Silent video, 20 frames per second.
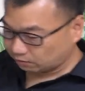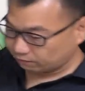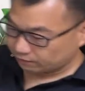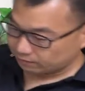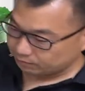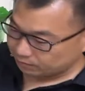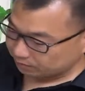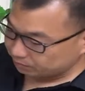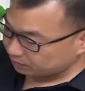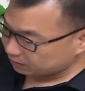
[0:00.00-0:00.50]
口
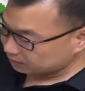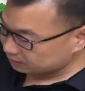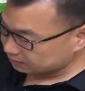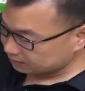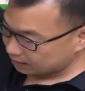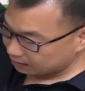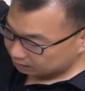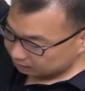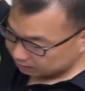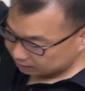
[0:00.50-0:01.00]
粉笔品
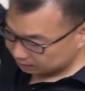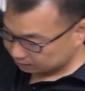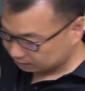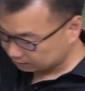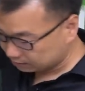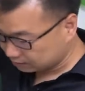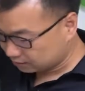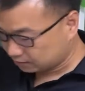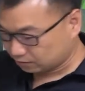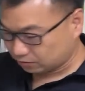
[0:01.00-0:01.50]
质好一点，
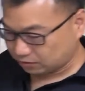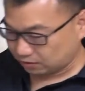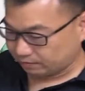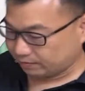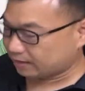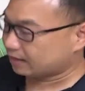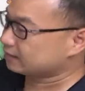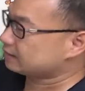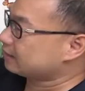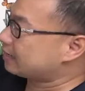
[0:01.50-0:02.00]
结果里
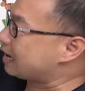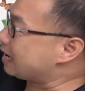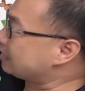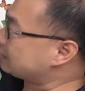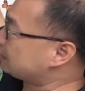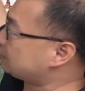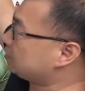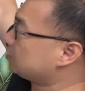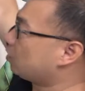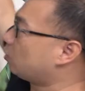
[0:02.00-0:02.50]
面还是卡
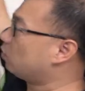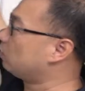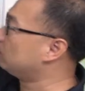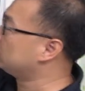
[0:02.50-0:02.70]
石头